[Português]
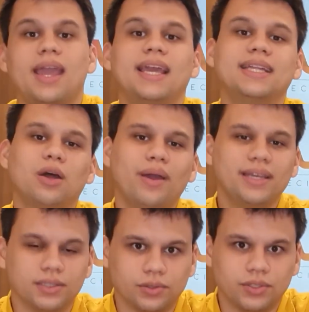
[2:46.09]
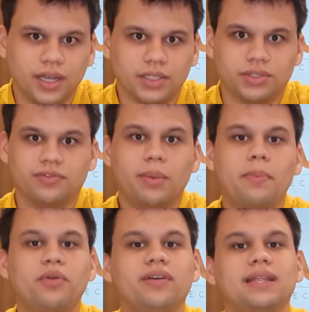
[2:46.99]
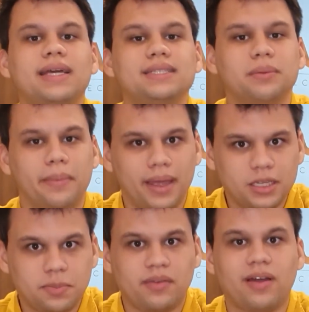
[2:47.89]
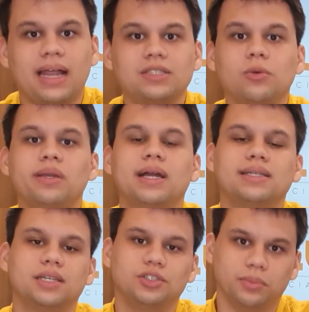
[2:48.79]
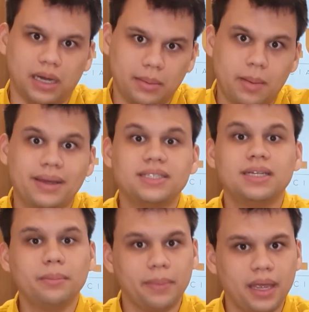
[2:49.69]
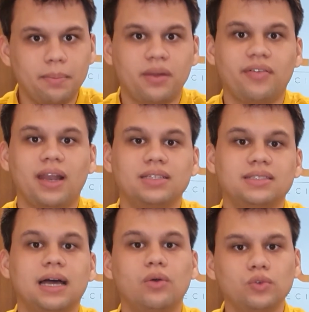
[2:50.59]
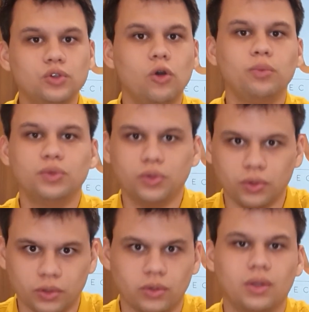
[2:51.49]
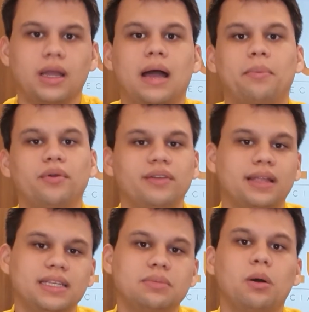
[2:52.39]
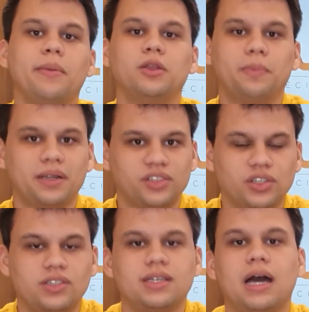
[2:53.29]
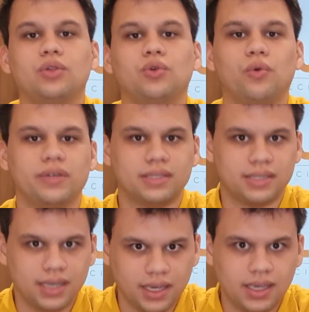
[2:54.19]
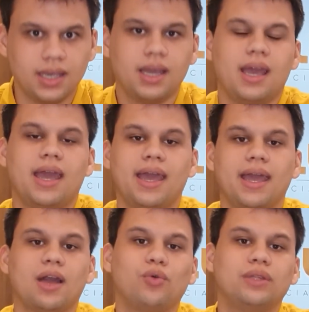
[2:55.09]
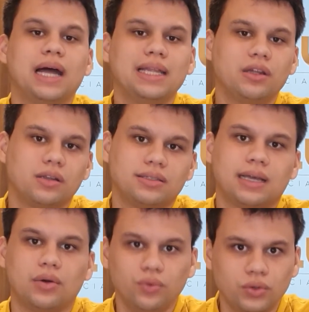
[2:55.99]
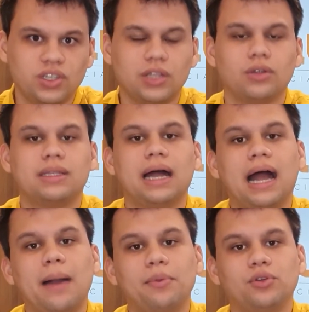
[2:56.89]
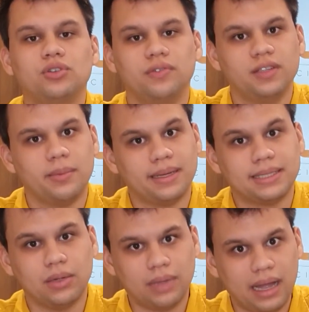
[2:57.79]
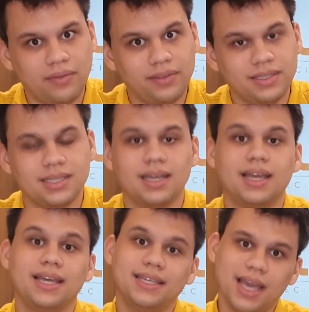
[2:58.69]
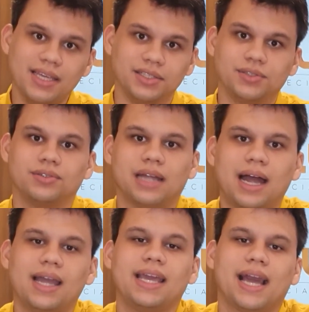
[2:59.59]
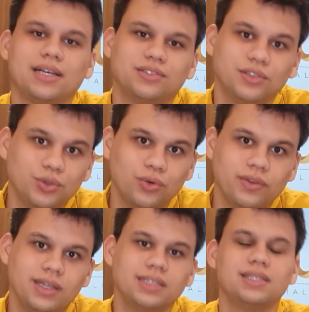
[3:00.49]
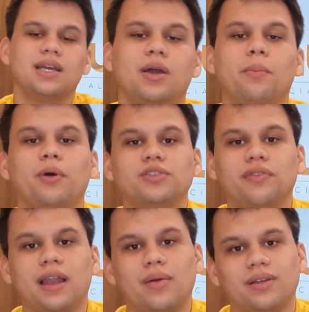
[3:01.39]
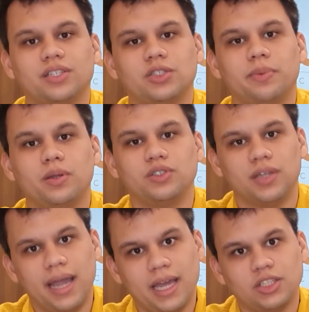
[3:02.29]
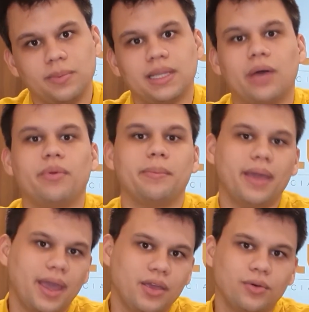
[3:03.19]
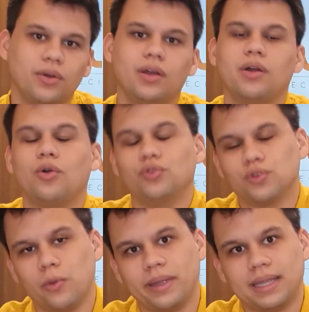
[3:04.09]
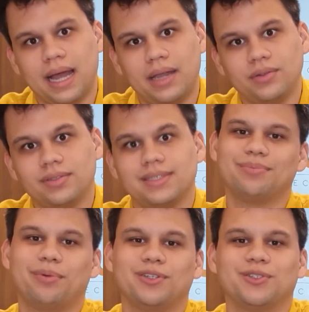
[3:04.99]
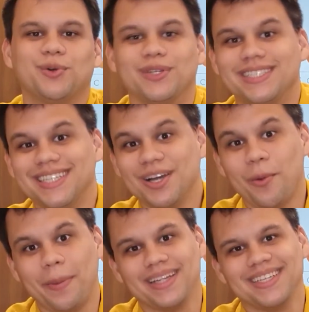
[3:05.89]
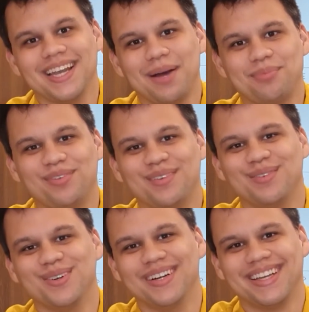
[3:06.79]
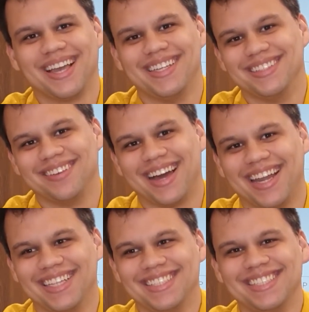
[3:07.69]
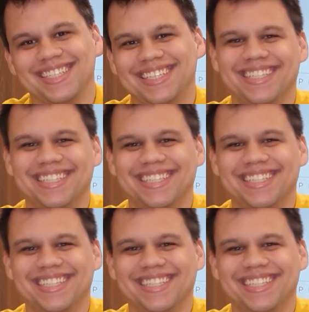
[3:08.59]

Então é isso, gente. Vamos aproveitar esse mês para falar sobre câncer de mama, mas também para falar de saúde como um todo. Aproveitar esse momento para a gente se autoconhecer, é, cuidar da nossa saúde, adotar hábitos de vida mais saudáveis. E é isso, tá? Em caso de dúvidas, pode falar com a gente pelo direct, mandar um e-mail, nos comentários. Pode curtir, compartilhar, por favor, que a gente vai agradecer.